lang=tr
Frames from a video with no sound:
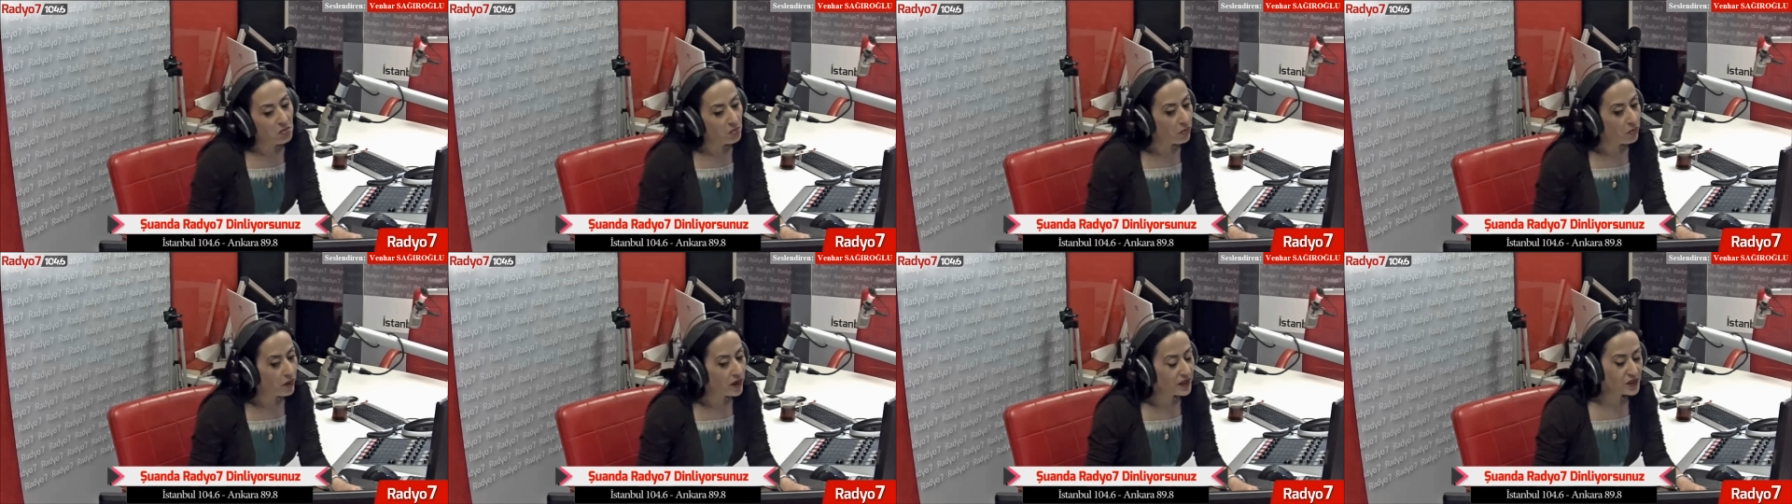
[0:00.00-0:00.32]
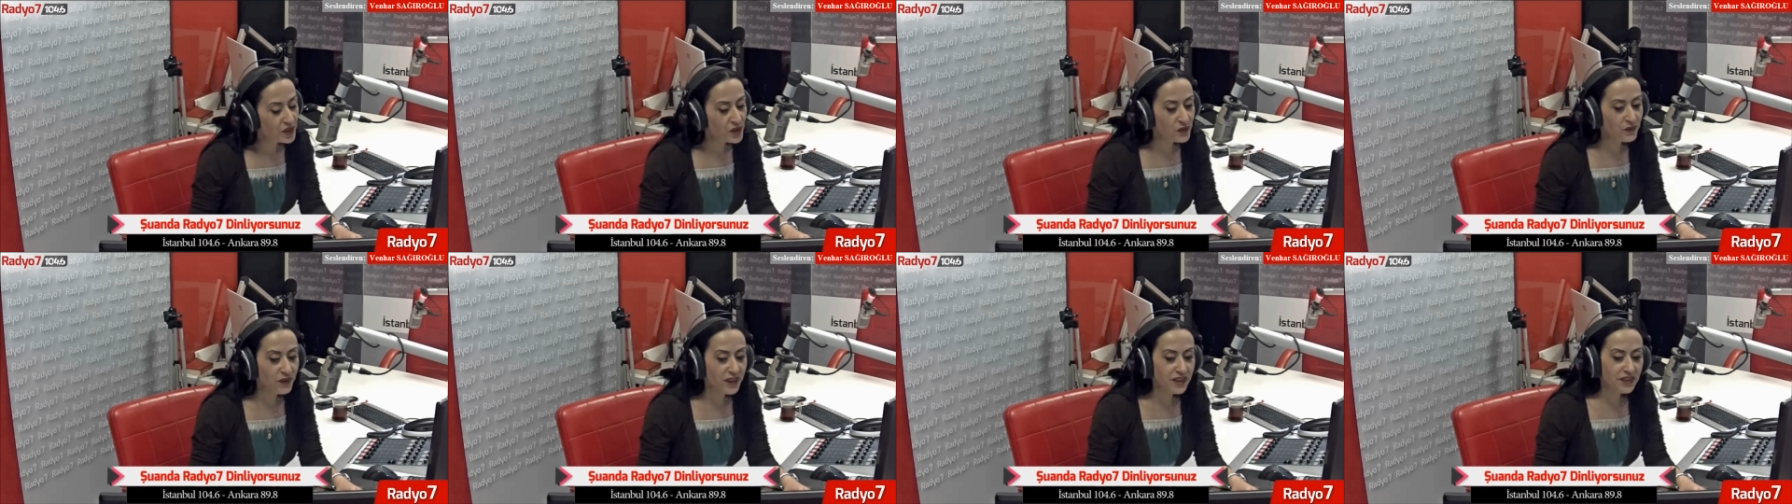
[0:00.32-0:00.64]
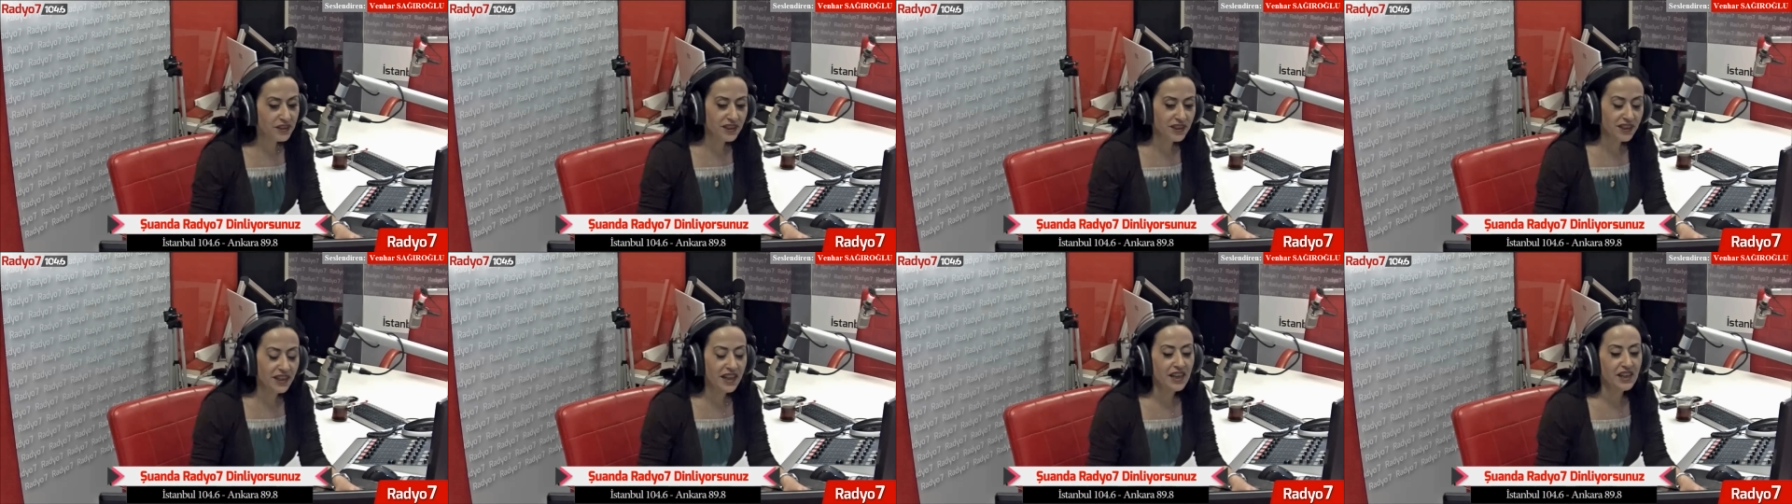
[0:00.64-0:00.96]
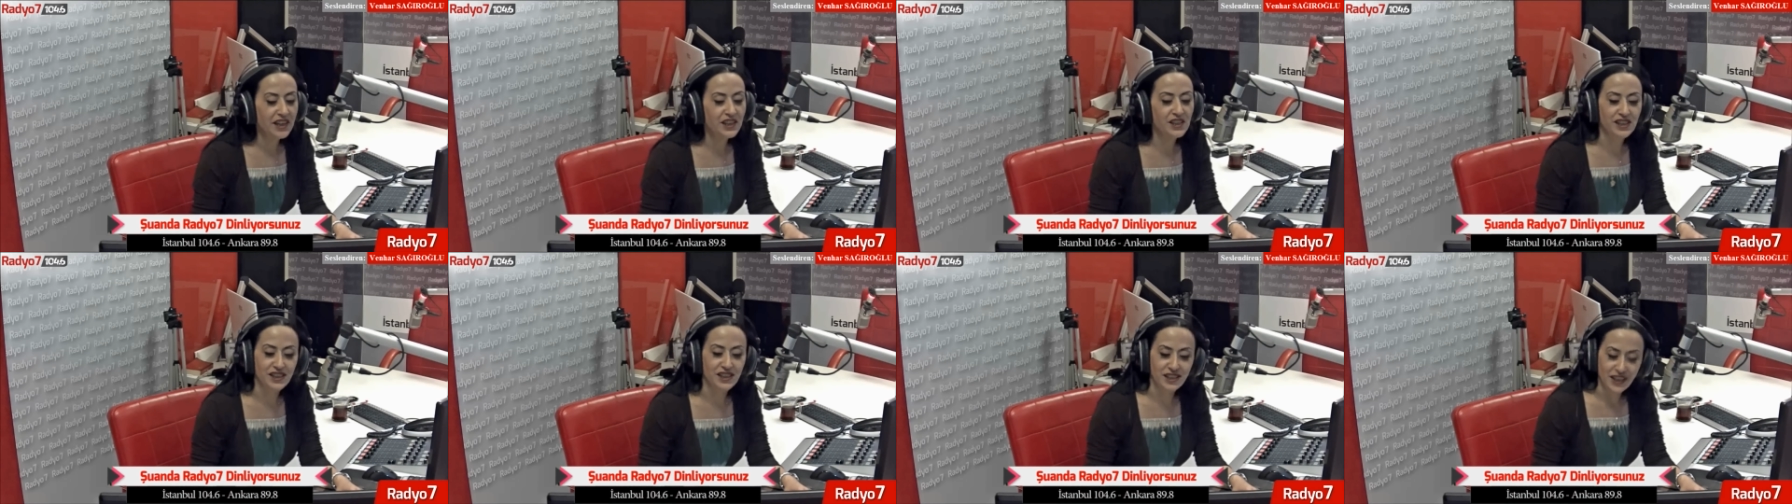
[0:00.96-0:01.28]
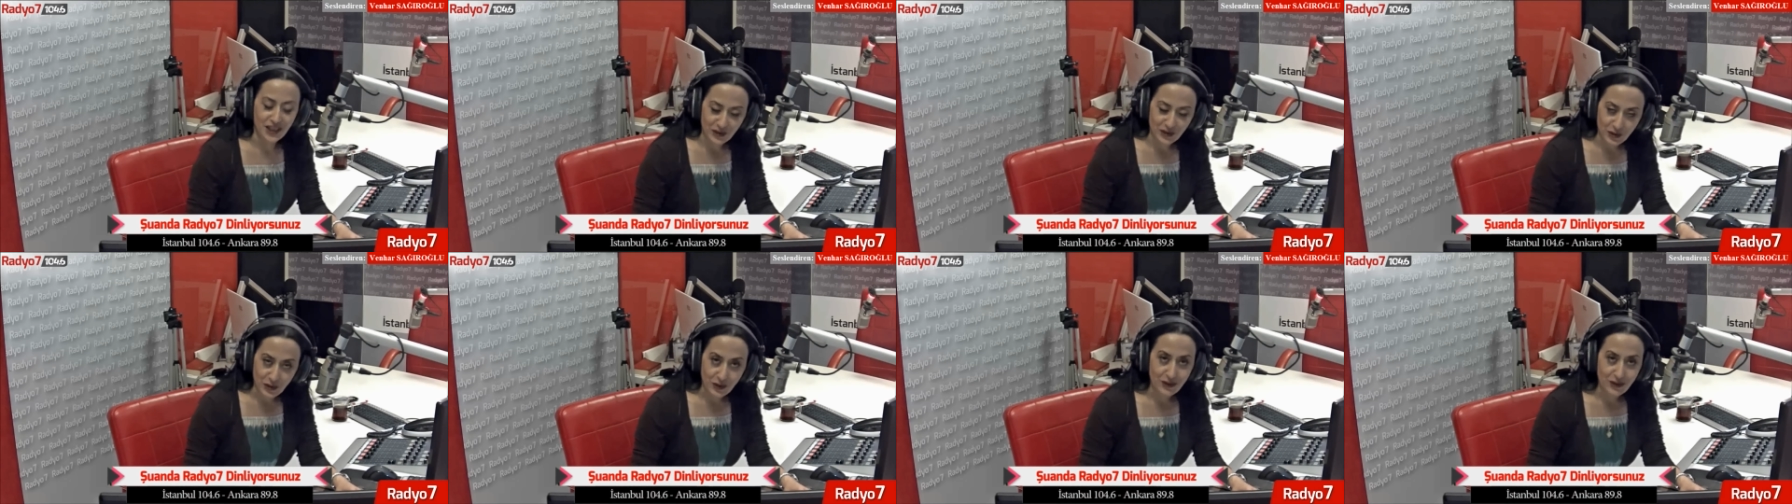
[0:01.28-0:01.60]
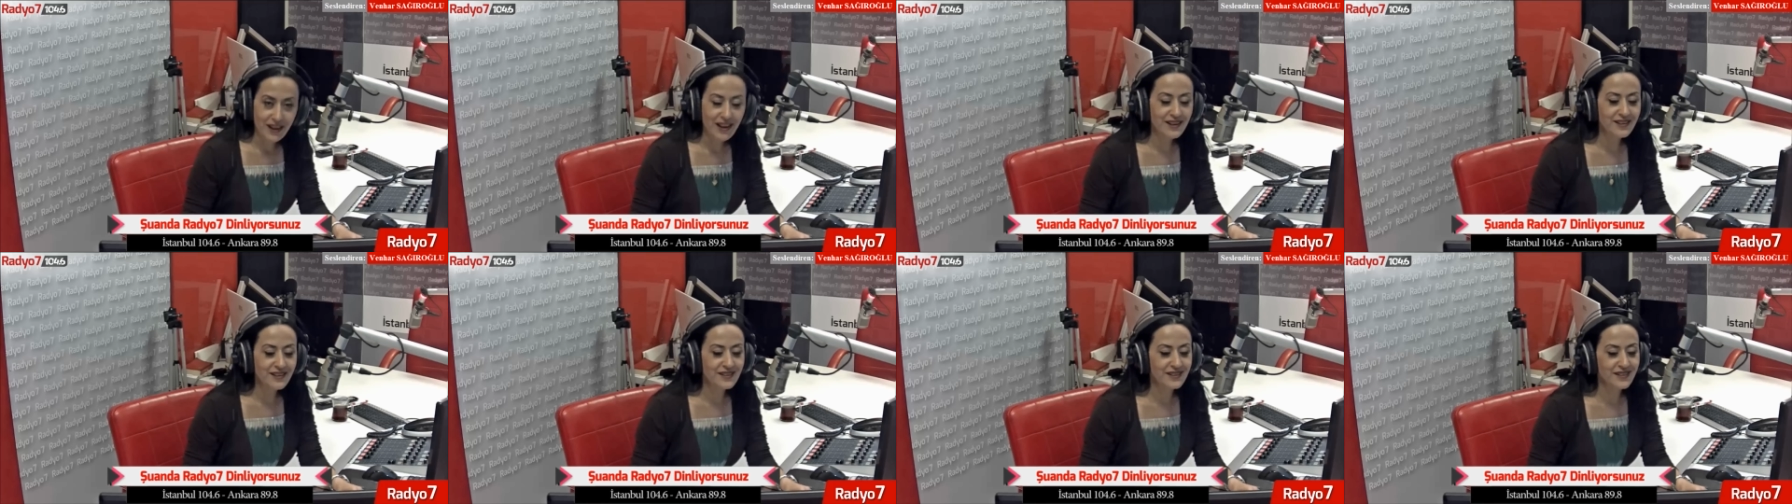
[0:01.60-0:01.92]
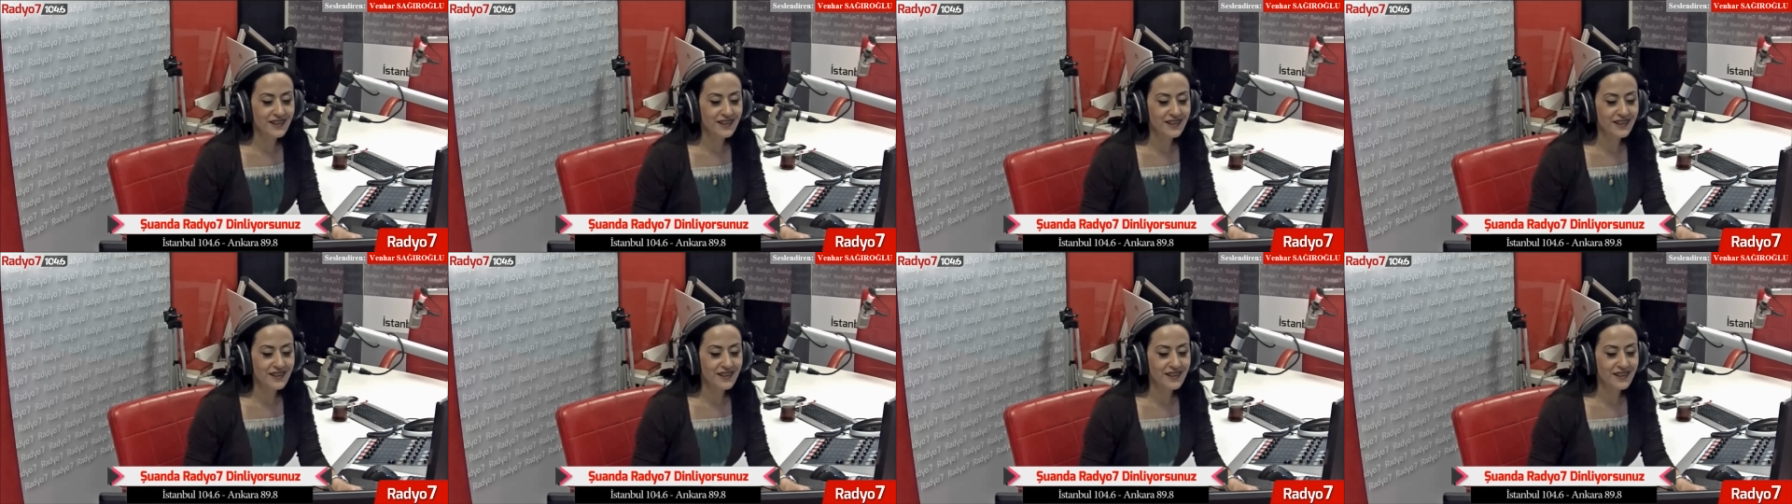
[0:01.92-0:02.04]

Bahçıvan yine işine döner.